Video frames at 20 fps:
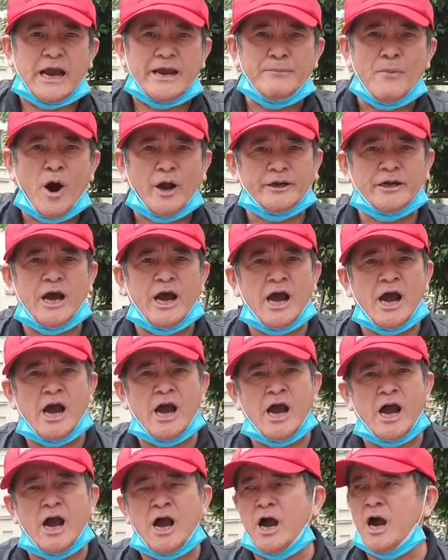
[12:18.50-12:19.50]
cái bọn
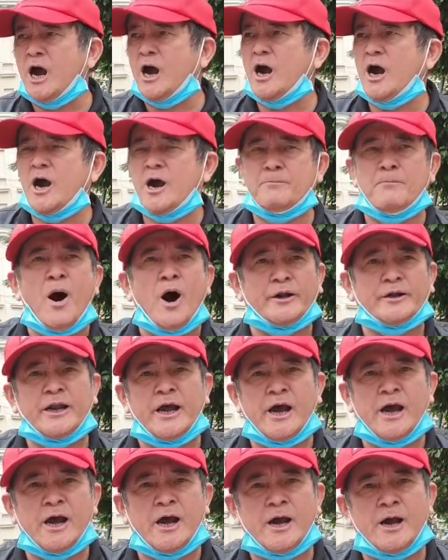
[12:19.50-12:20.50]
ờ, bọn
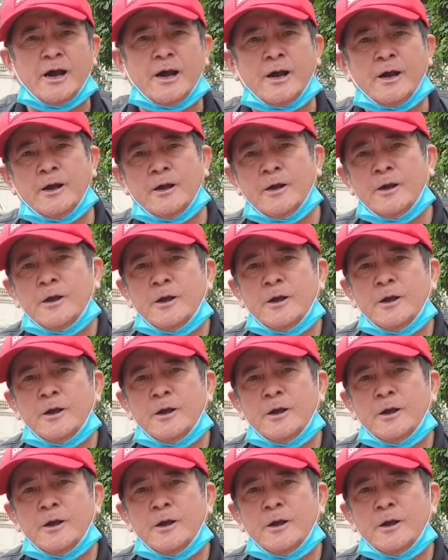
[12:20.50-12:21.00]
ờ,